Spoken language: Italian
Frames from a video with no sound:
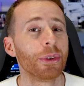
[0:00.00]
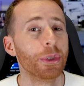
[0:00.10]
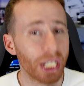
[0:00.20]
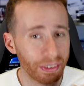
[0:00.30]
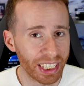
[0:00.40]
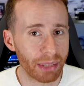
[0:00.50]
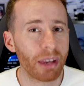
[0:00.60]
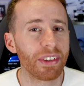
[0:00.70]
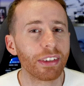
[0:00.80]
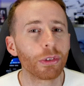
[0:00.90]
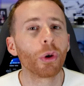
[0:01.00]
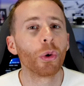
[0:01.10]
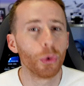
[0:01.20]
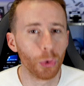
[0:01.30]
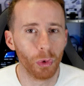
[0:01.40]
non avete mai visto
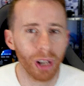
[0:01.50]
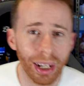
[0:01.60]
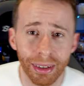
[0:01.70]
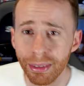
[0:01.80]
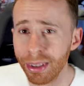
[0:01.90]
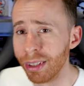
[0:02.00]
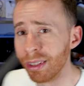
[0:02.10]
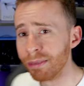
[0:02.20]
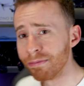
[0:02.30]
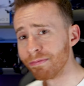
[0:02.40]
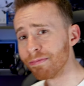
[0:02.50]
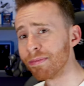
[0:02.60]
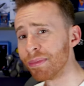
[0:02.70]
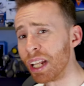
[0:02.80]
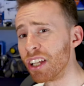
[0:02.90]
nulla
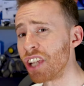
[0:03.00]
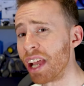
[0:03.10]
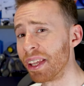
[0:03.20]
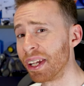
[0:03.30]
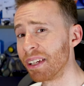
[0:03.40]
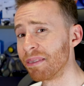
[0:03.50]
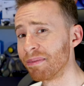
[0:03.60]
del genere.